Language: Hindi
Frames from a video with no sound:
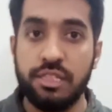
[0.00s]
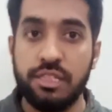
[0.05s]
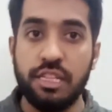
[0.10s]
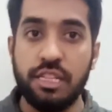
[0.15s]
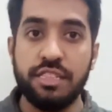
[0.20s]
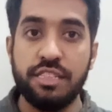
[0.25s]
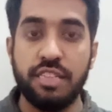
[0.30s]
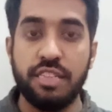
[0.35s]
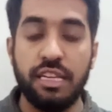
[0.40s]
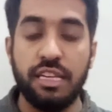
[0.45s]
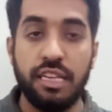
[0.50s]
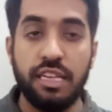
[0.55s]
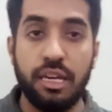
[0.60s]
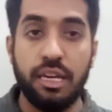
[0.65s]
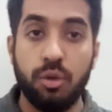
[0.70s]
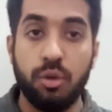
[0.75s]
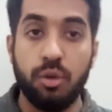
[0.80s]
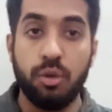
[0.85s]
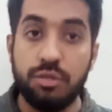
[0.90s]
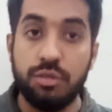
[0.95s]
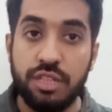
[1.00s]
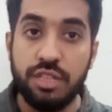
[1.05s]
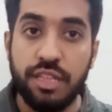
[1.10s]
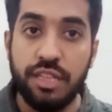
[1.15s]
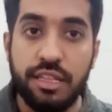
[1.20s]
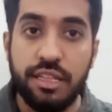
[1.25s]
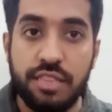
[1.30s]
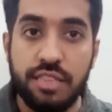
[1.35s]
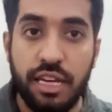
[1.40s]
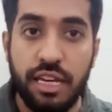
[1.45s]
स्किल्स चाहिए कौन सी गिग
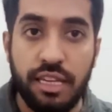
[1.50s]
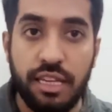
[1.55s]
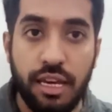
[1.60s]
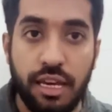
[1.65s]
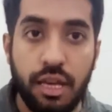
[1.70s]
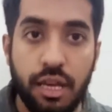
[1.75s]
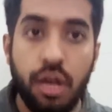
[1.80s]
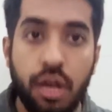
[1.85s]
चाहिए